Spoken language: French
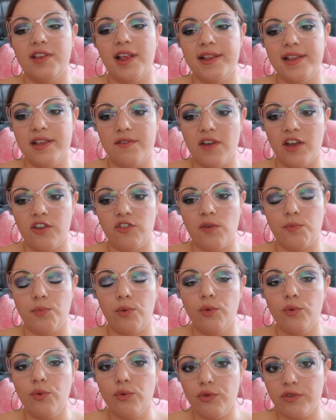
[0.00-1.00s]
que cet hiver je vais
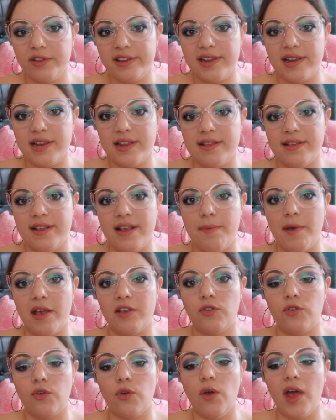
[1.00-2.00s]
beaucoup l'utiliser
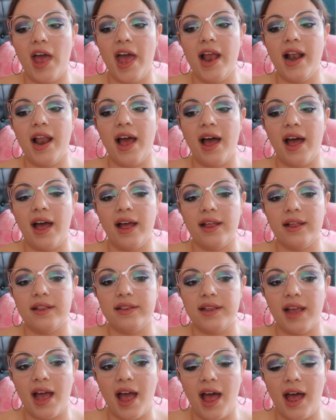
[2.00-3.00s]
parce qu'elle a
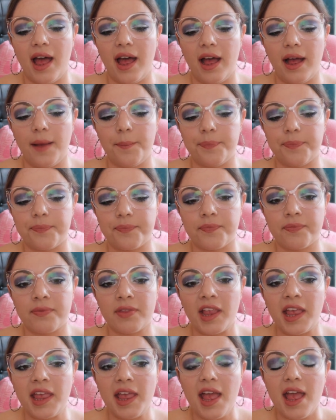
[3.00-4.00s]
un
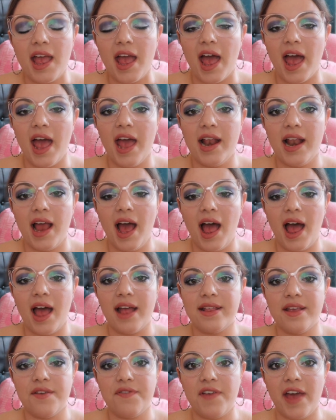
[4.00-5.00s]
elle a
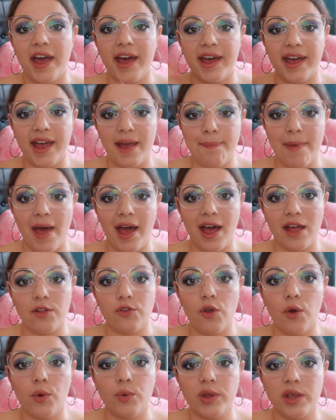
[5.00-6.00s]
un effet
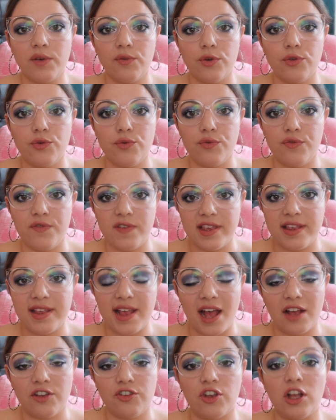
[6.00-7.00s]
réparateur au niveau du
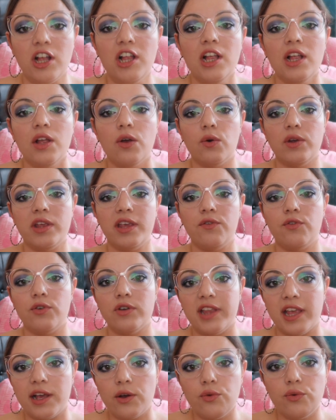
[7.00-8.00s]
visage, au
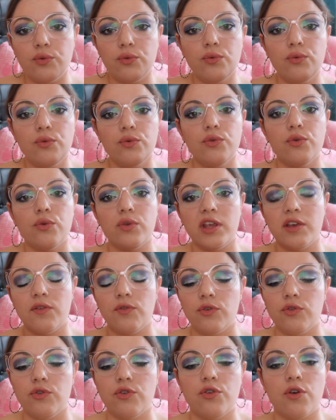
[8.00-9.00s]
niveau des coudes, au
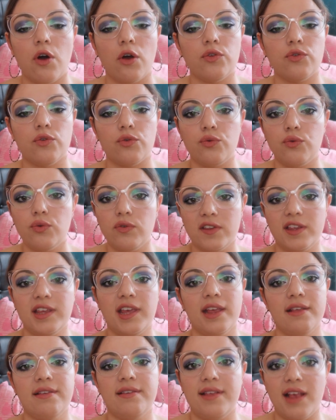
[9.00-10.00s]
niveau du corps, de tout ce
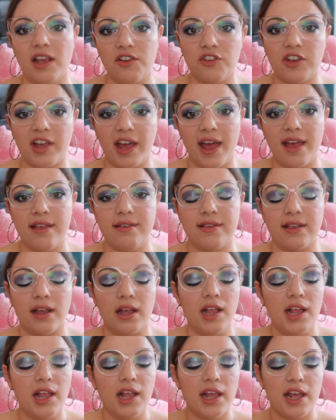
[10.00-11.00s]
qui est sécheresse.
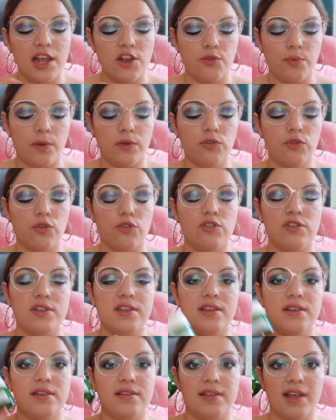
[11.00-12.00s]
Et je pense que
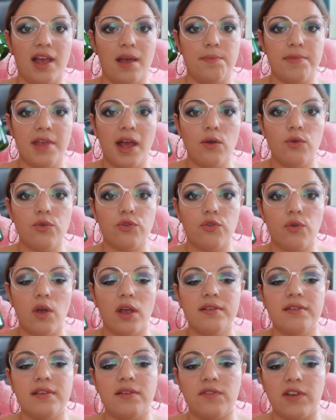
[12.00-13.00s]
j'utiliserai bien le
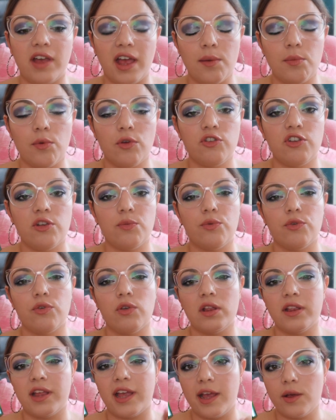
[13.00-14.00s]
soir si vraiment j'ai
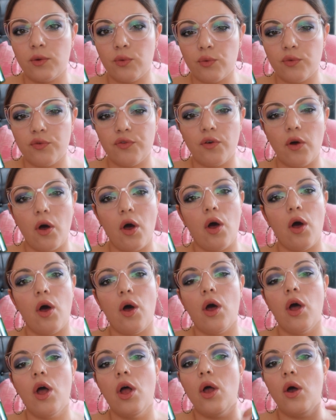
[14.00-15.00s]
besoin de
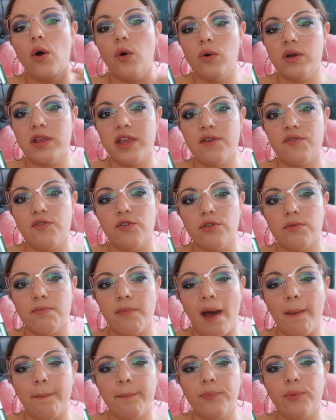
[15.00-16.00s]
réconfort au niveau de
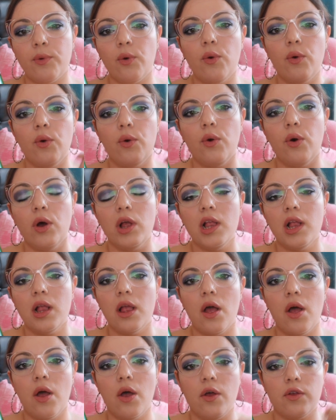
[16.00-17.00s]
ma peau.
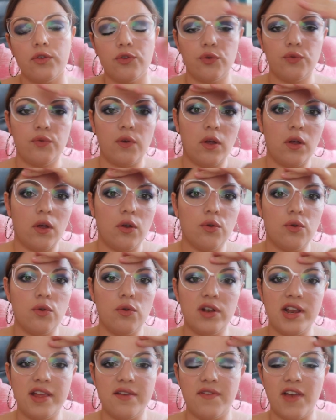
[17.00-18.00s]
Euh, souvent
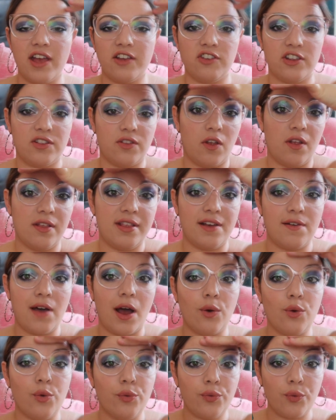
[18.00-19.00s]
l'hiver j'ai tendance à
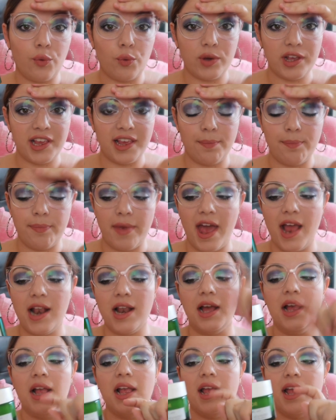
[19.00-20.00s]
avoir le front qui
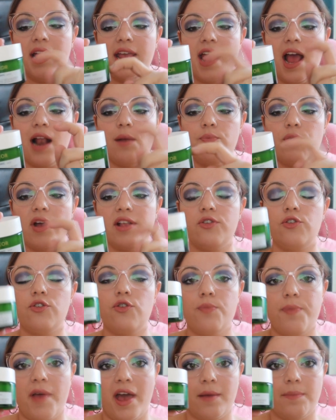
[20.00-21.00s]
pèle et elle peut être
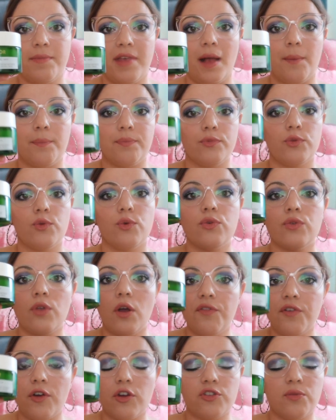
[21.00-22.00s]
super bien. Donc
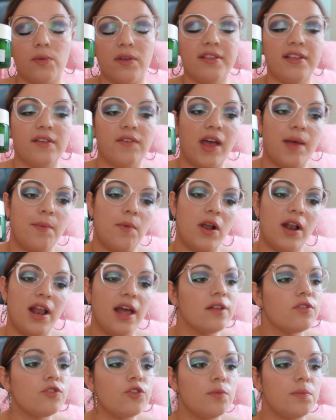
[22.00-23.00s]
non franchement c'est vraiment
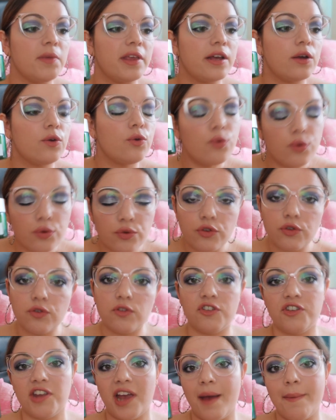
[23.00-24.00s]
l'un de mes coups,
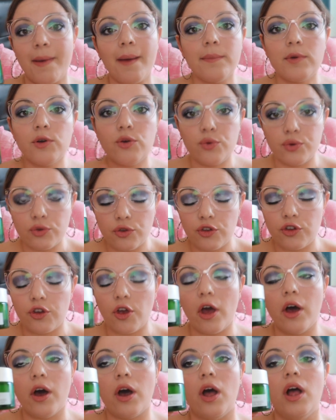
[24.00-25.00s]
je dirais même coup de
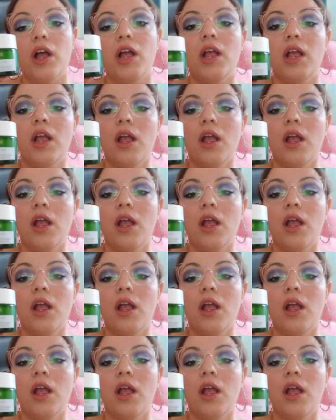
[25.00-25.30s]
cœur.